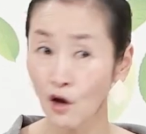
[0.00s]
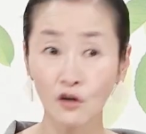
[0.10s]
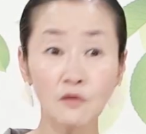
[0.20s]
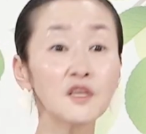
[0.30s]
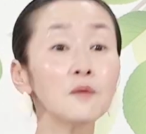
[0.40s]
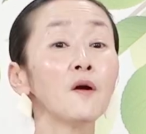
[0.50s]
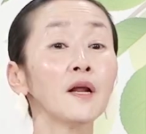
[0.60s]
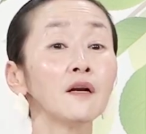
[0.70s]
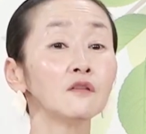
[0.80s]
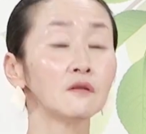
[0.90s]
그럼
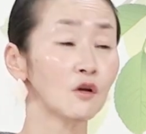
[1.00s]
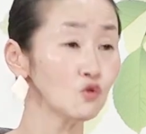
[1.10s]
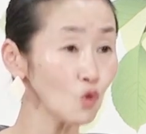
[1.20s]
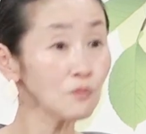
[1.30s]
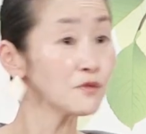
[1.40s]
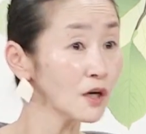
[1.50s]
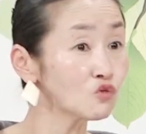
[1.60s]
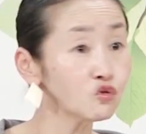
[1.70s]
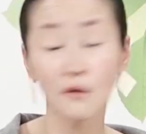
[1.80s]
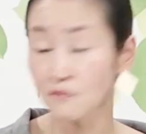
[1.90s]
이번에는 조금 전에
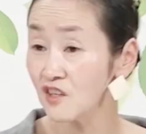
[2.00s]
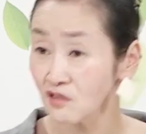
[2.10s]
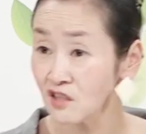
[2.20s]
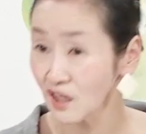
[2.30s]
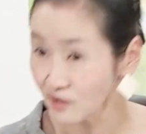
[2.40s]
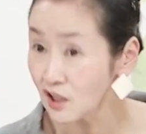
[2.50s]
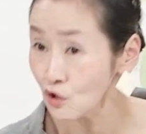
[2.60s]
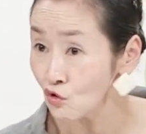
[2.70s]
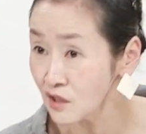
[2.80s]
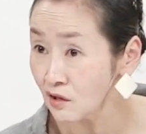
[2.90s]
두려움 느꼈으니까 느낄
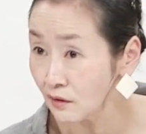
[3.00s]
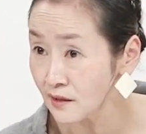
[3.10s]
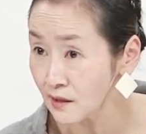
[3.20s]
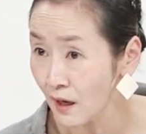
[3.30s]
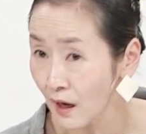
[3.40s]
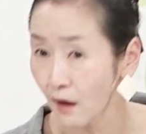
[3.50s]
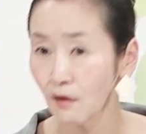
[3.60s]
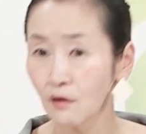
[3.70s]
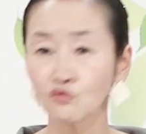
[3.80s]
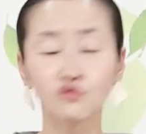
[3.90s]
수 있어야 되잖아.
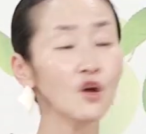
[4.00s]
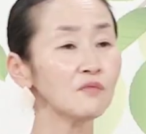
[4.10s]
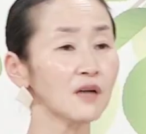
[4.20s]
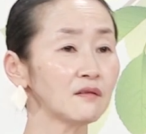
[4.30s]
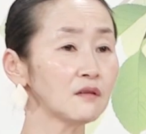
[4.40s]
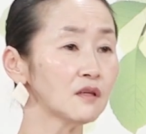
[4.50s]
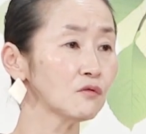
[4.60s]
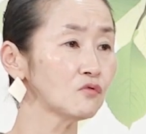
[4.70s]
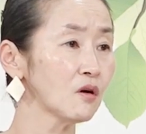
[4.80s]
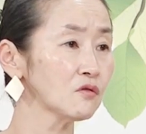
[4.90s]
두려움을 안
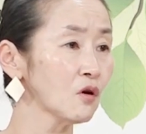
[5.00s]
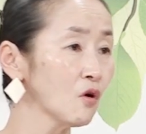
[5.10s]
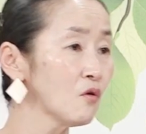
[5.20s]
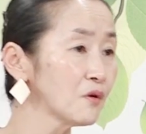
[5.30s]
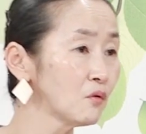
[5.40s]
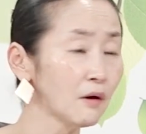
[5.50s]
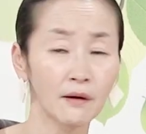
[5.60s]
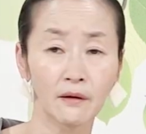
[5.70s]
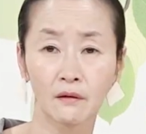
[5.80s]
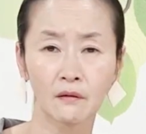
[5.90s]
느끼고요. 서러움이
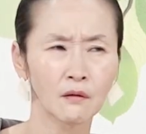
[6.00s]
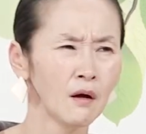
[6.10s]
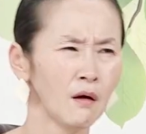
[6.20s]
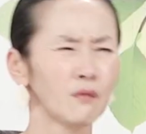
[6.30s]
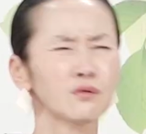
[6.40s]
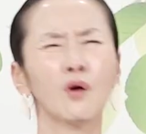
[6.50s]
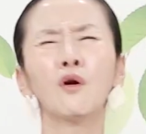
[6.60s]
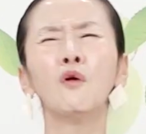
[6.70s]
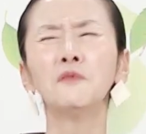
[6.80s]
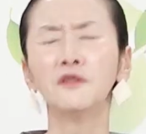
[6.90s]
올라와요.
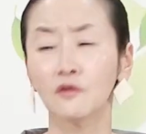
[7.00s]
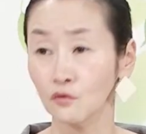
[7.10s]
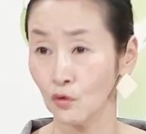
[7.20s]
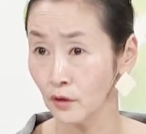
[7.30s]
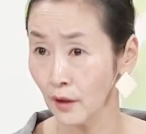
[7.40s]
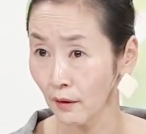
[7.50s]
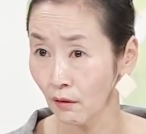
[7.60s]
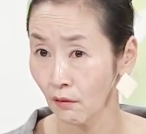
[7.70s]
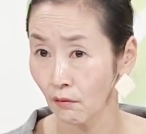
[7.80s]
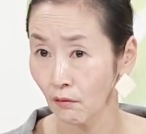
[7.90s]
서러움이 느껴져. 이래요.